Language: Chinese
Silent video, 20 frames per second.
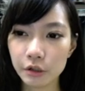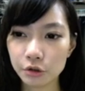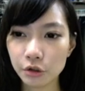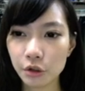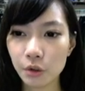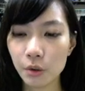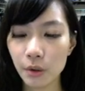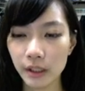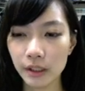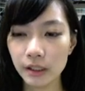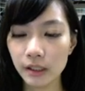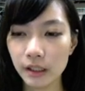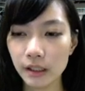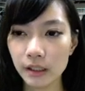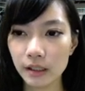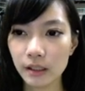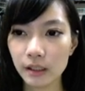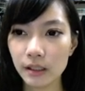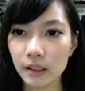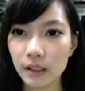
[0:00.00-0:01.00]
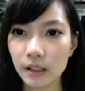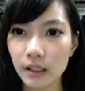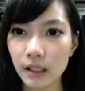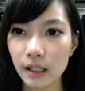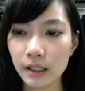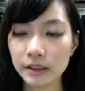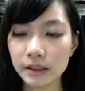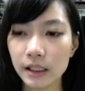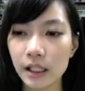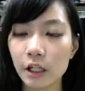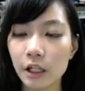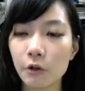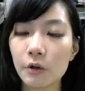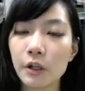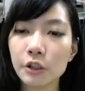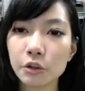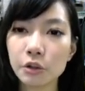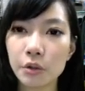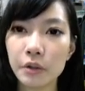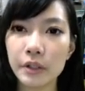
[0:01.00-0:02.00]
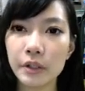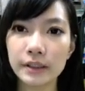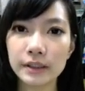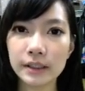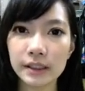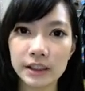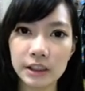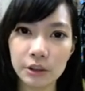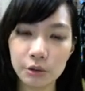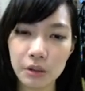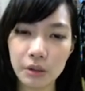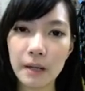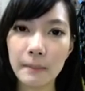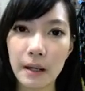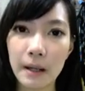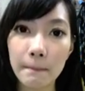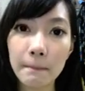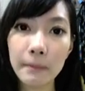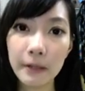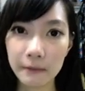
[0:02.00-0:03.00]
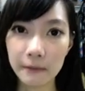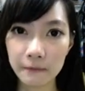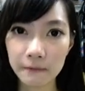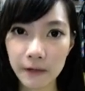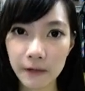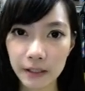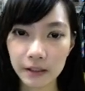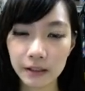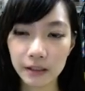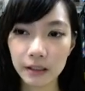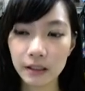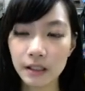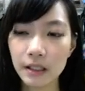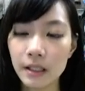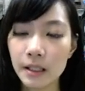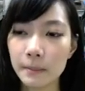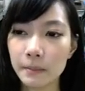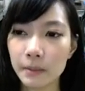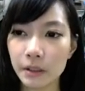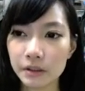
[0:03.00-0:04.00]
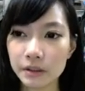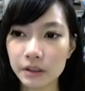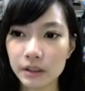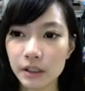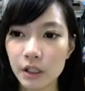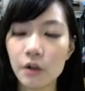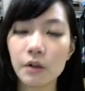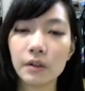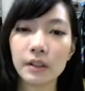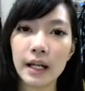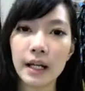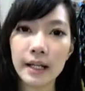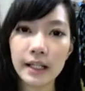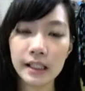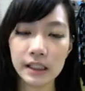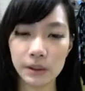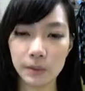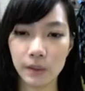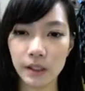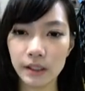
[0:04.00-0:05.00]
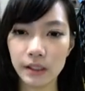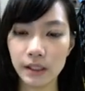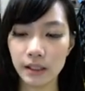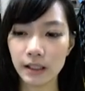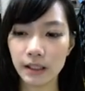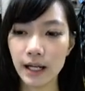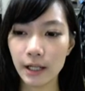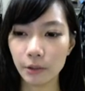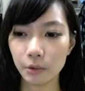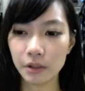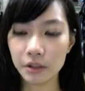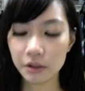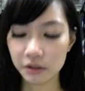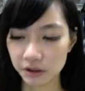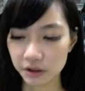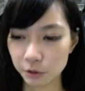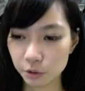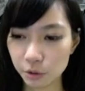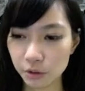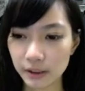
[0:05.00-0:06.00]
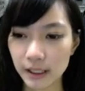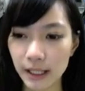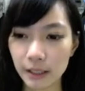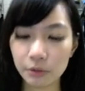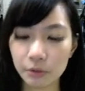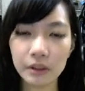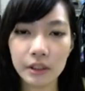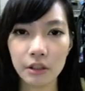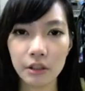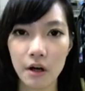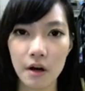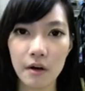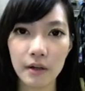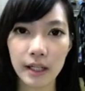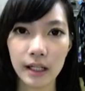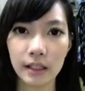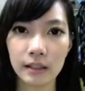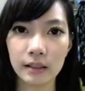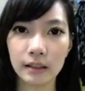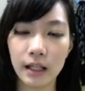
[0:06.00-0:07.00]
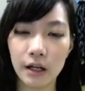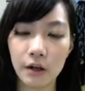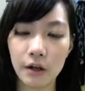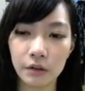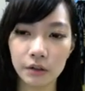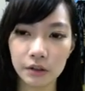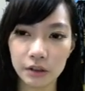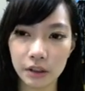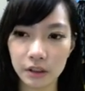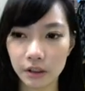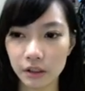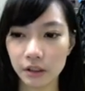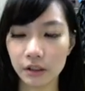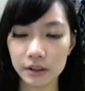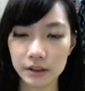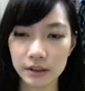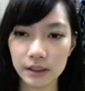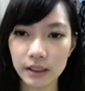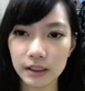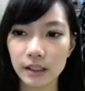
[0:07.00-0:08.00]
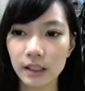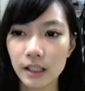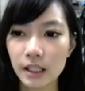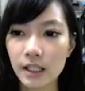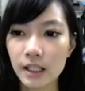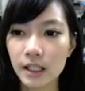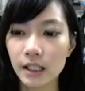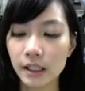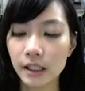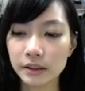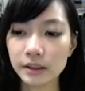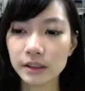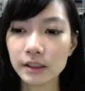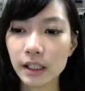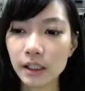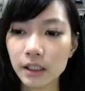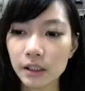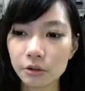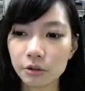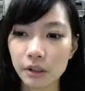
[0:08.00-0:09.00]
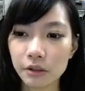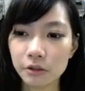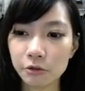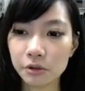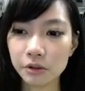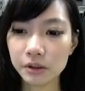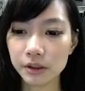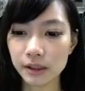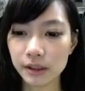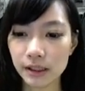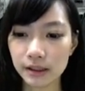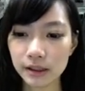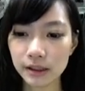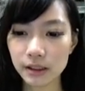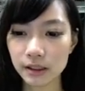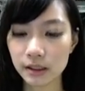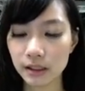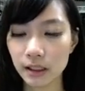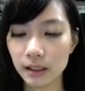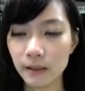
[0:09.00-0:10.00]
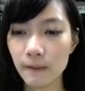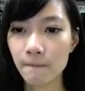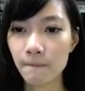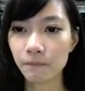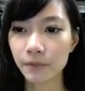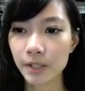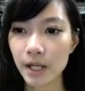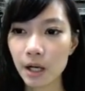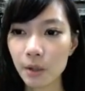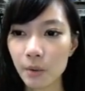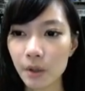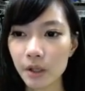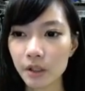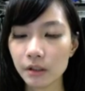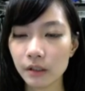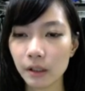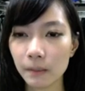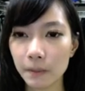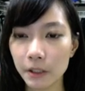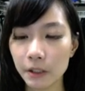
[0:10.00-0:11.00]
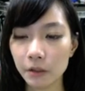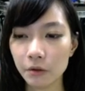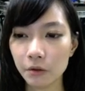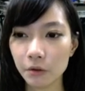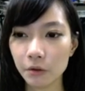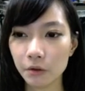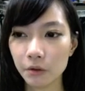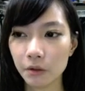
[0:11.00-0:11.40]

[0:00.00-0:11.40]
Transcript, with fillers: 回你。而且很快就回你，这个情况蛮频繁的，表示哦，他也喜欢你，他也对你有兴趣，他也对你有好感，哦，等等等之类的。可是当你传递讯息给这个人，他回你的频率